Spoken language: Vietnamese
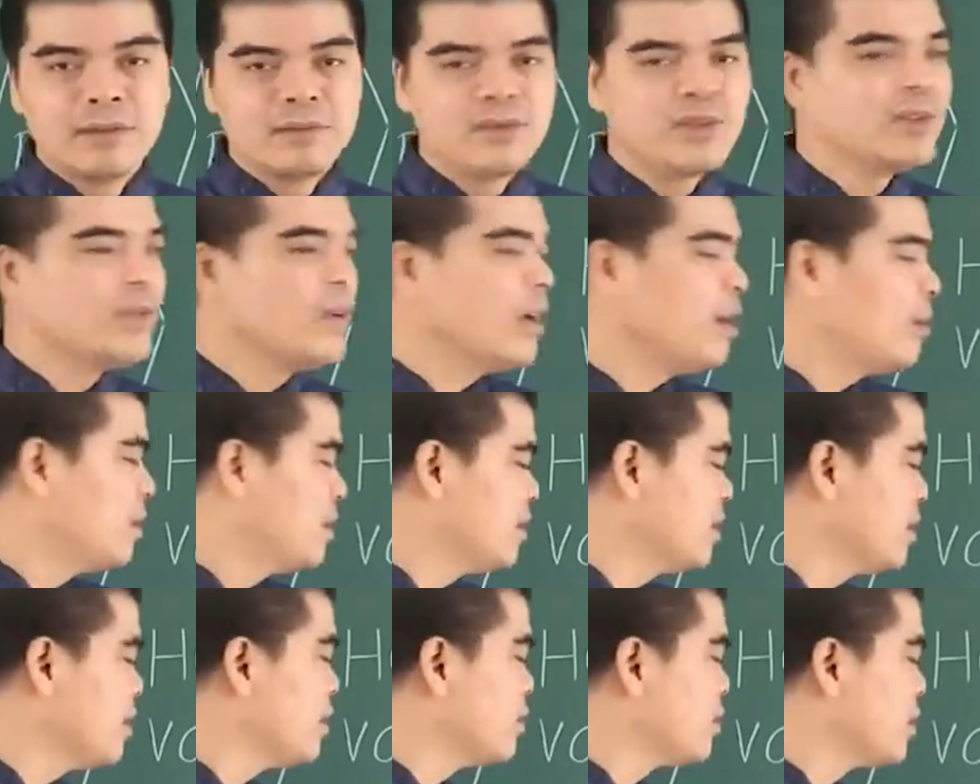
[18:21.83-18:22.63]
vì vậy
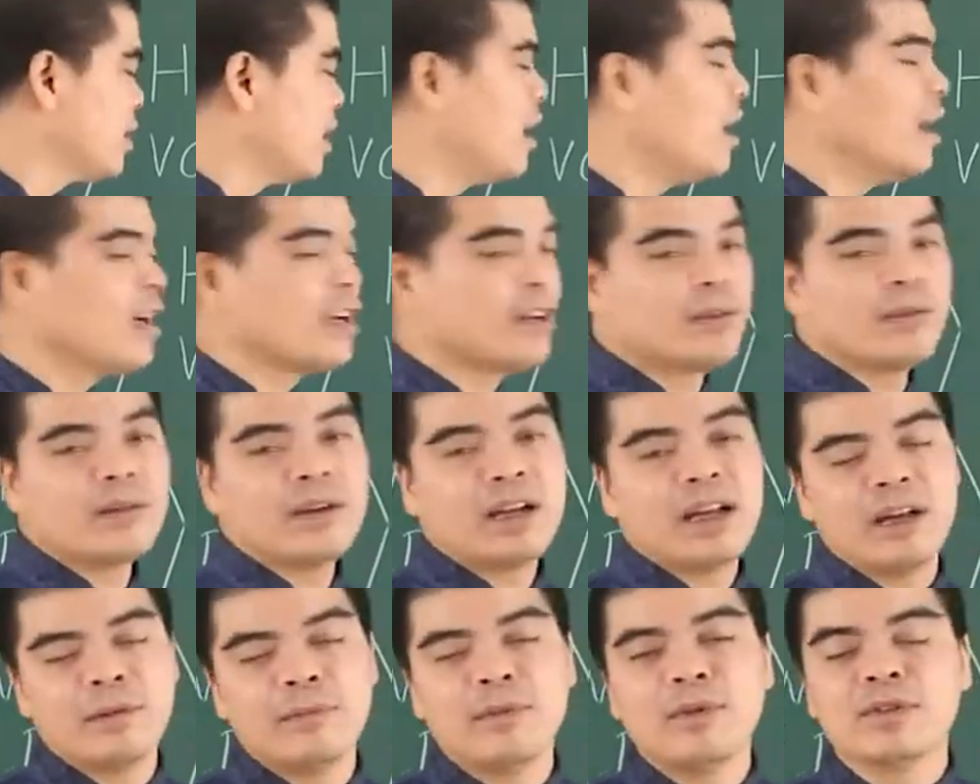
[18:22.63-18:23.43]
mà những người tuổi hợi
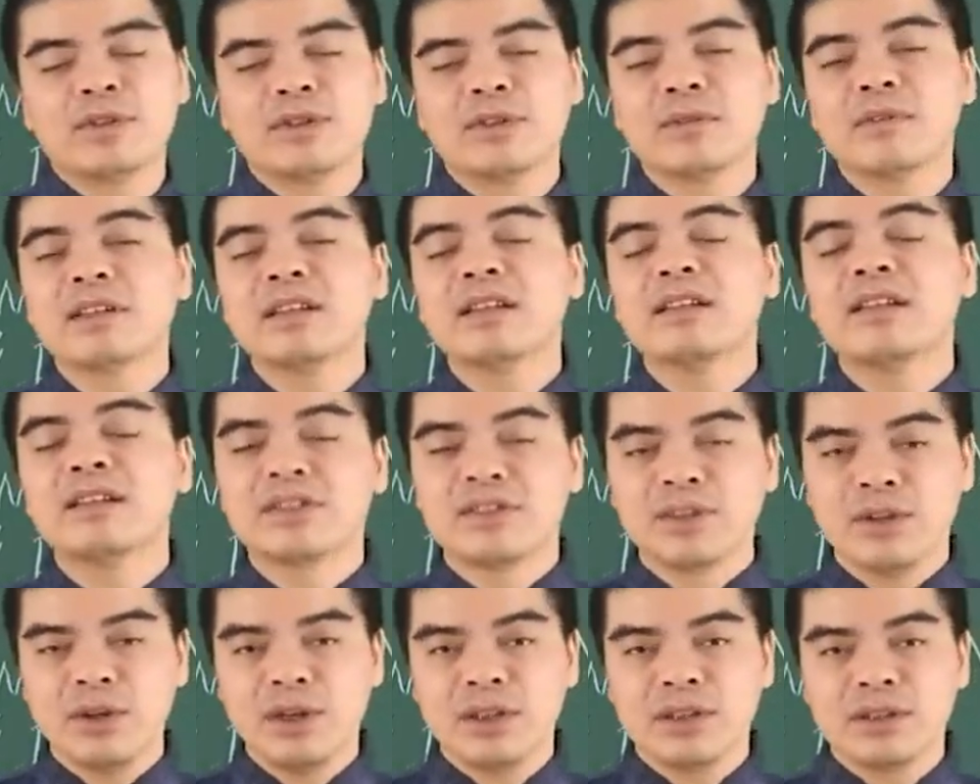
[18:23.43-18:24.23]
cũng là một trong những cái
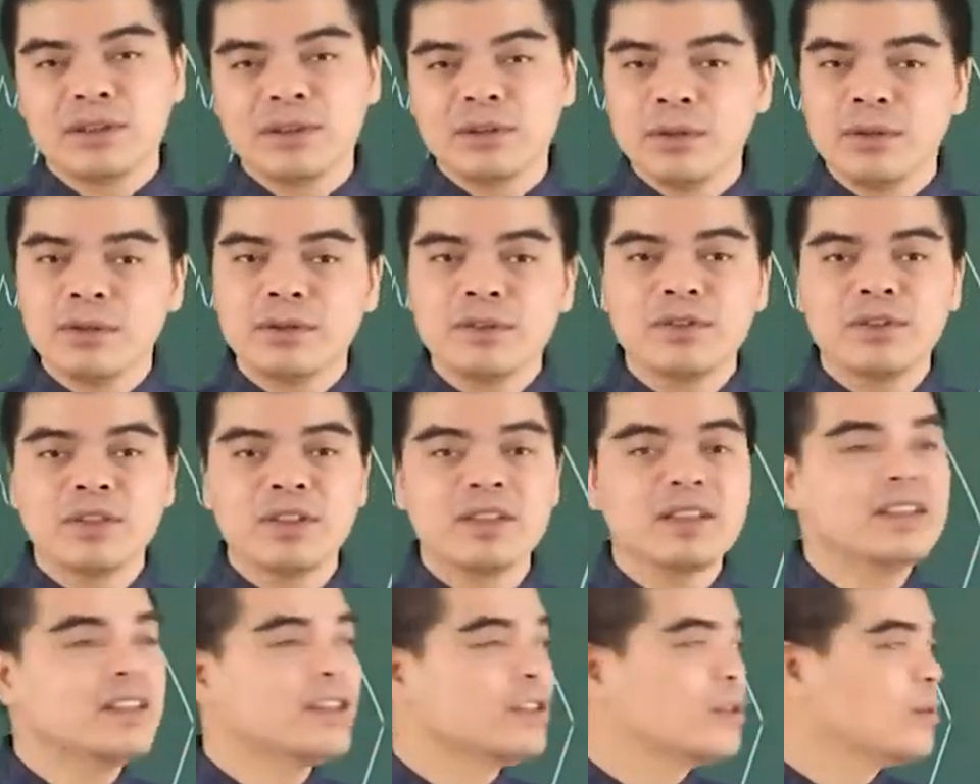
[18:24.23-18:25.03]
lựa chọn tốt cho
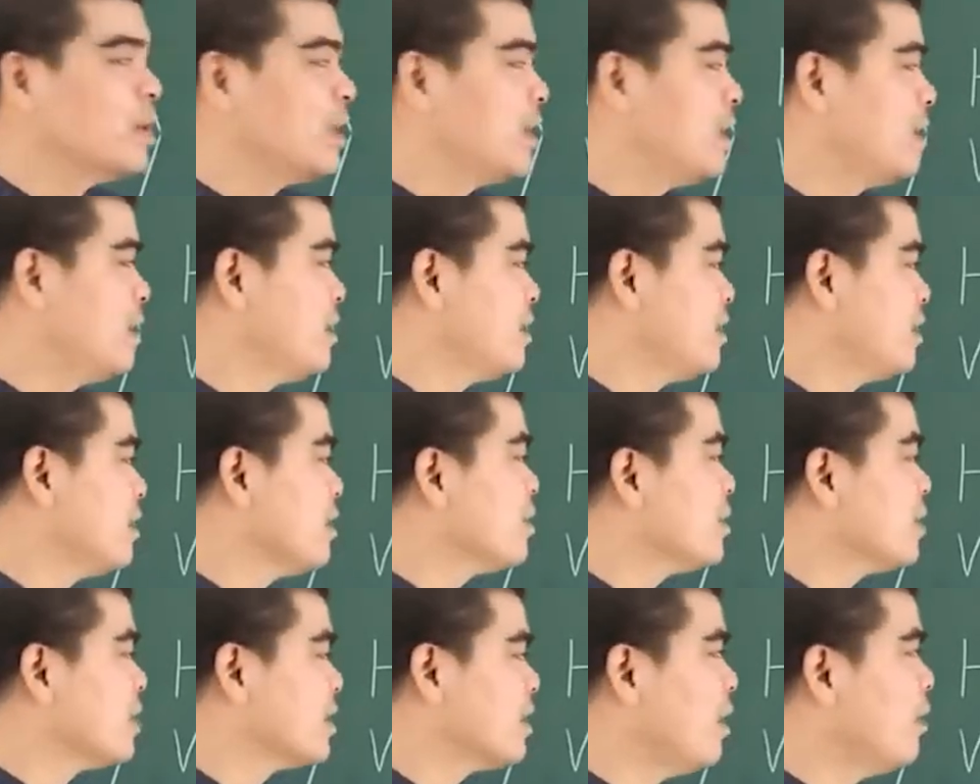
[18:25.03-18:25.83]
những người tuổi những
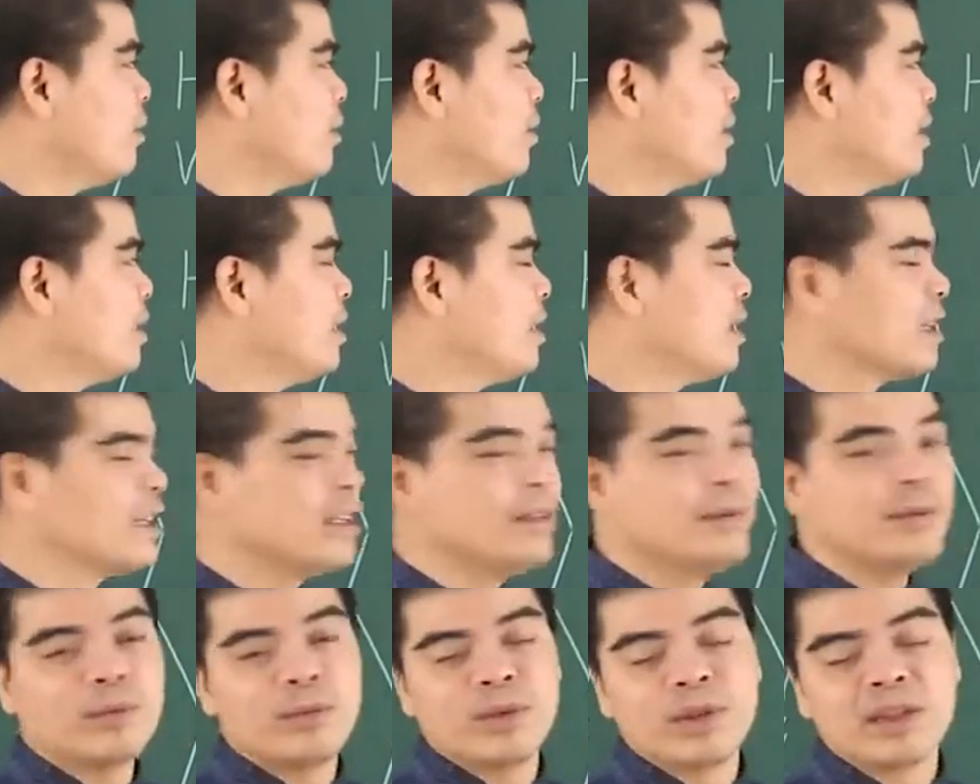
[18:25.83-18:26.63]
người tuổi dậu
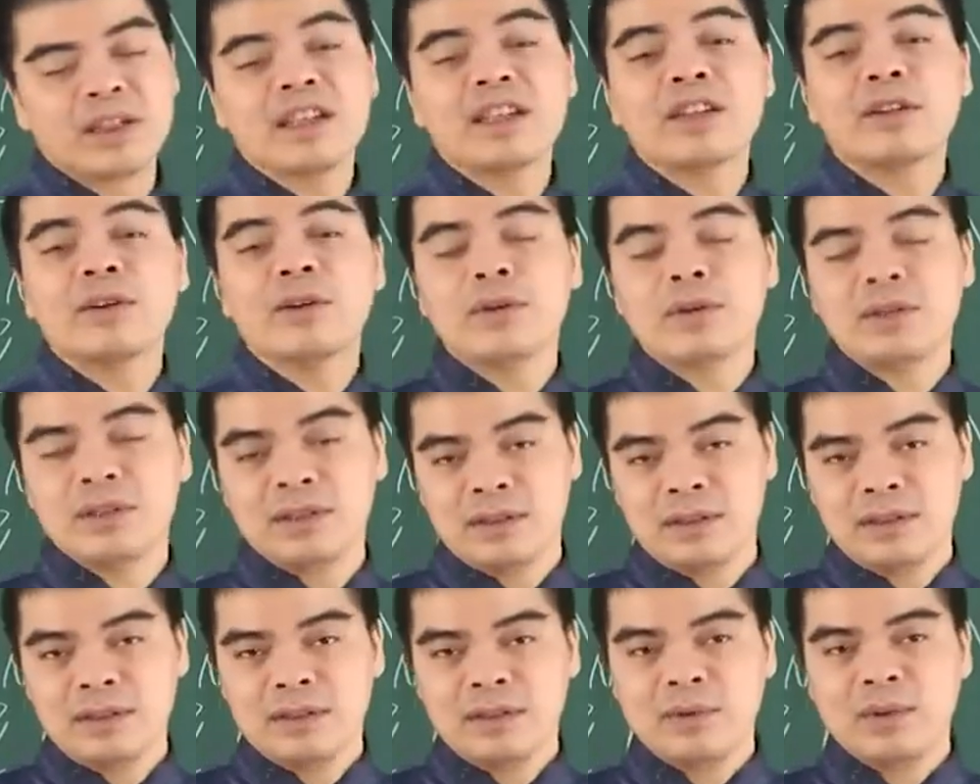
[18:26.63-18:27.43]
khi mà muốn kết hôn
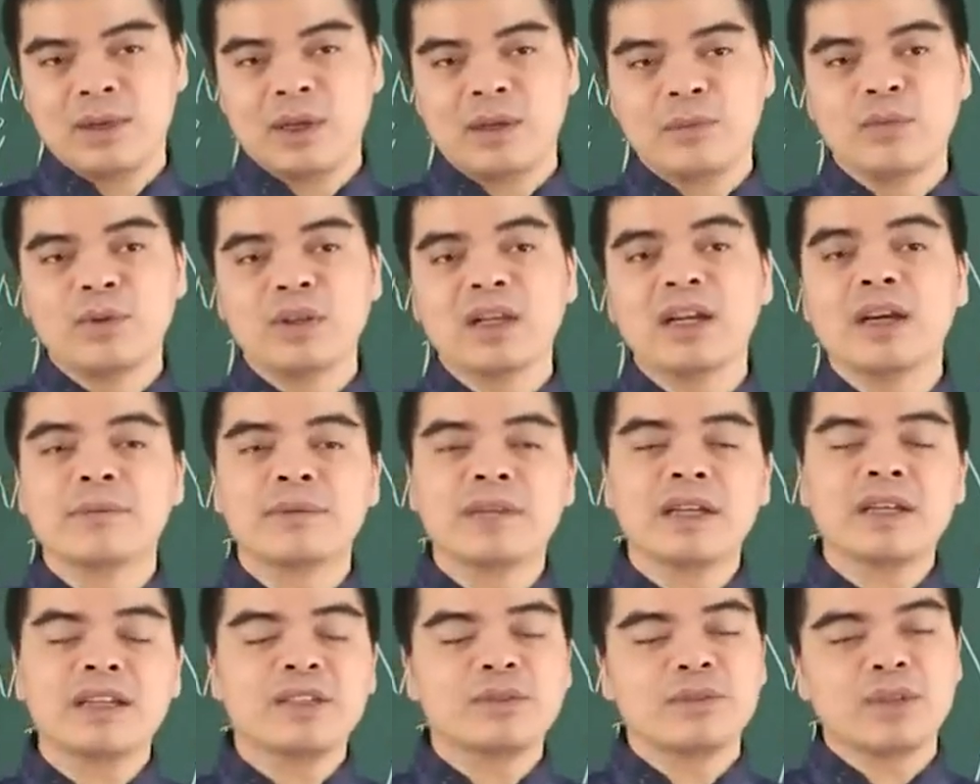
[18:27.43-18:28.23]
hoặc là muốn
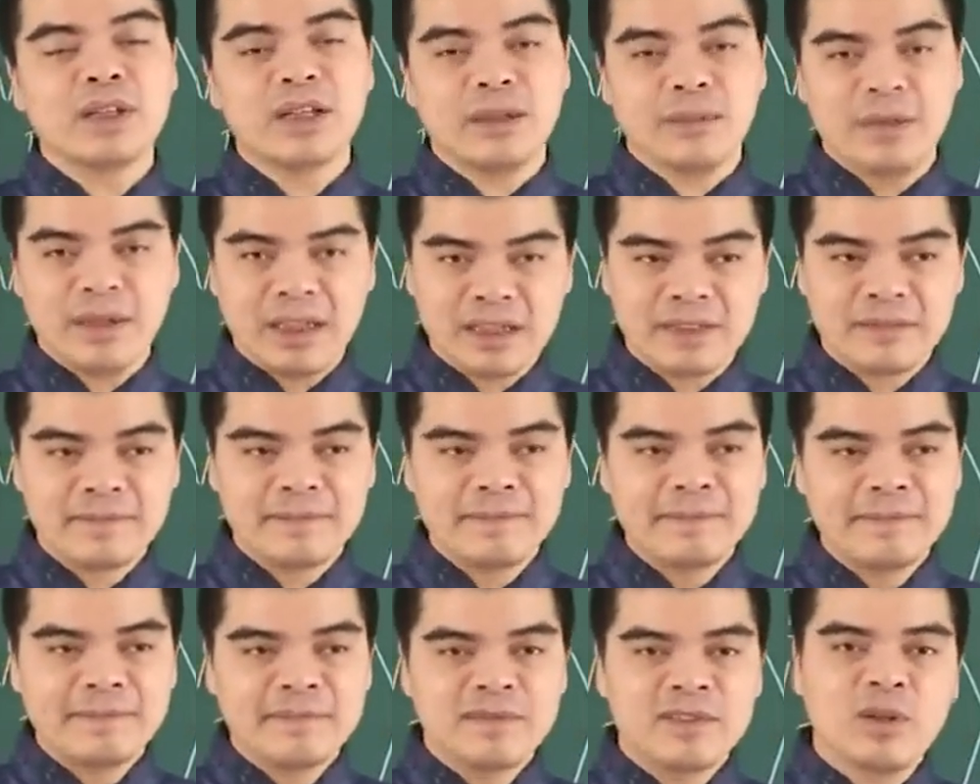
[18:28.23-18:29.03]
hợp tác kinh doanh làm ăn
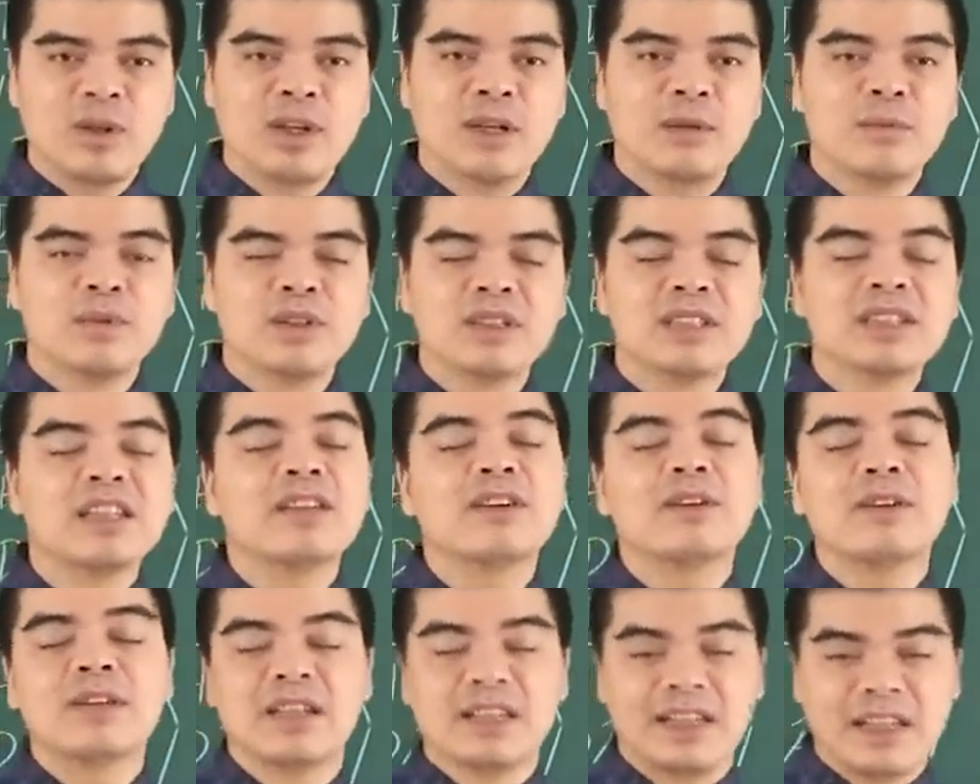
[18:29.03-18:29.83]
hoặc là muốn
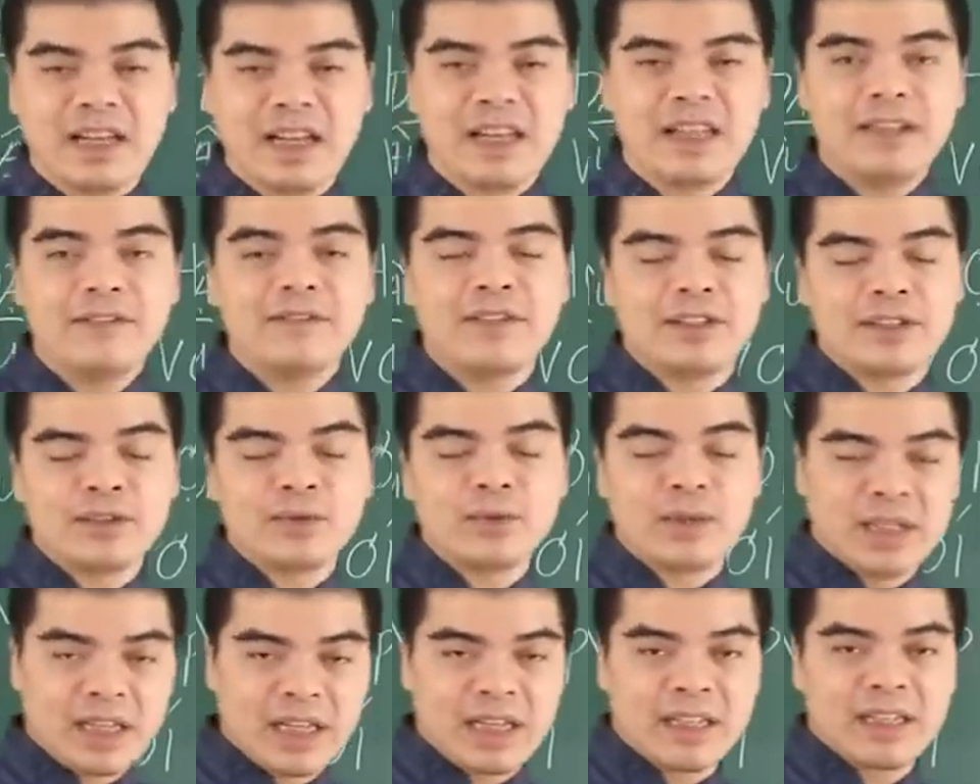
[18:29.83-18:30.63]
sinh con đẻ cái vào những
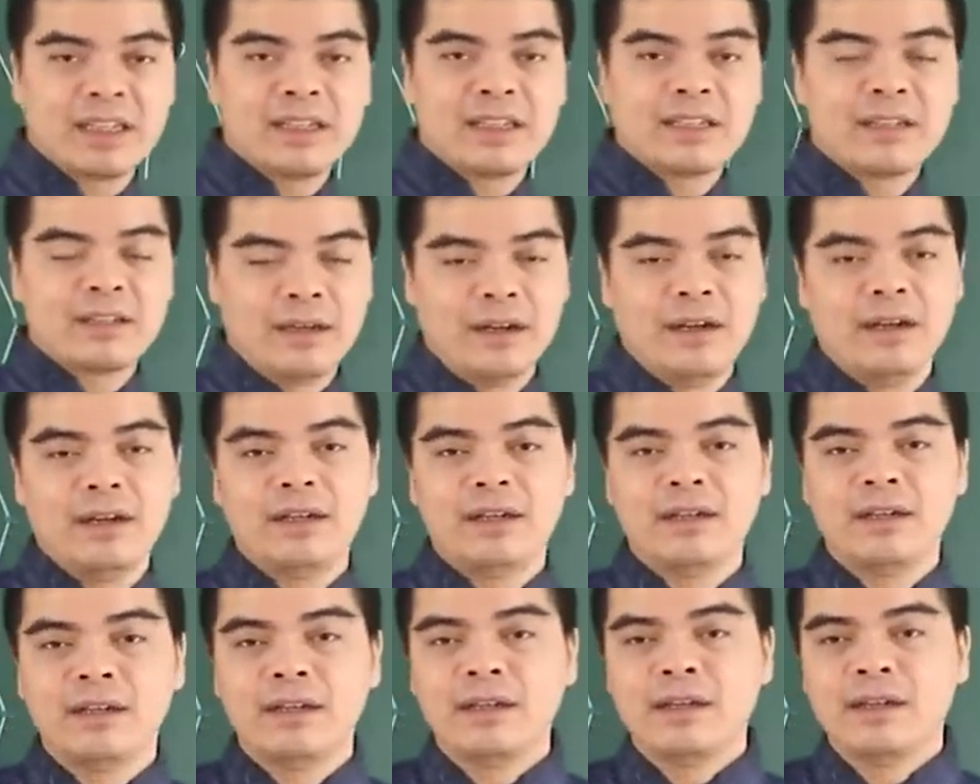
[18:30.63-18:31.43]
tuổi này
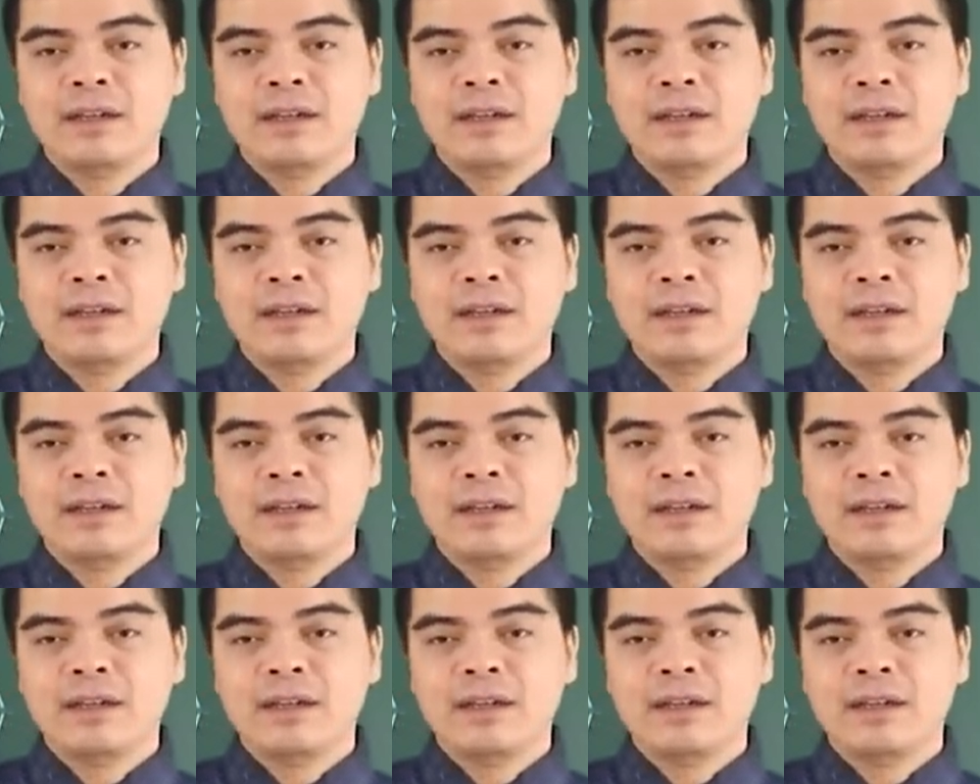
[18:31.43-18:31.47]
đó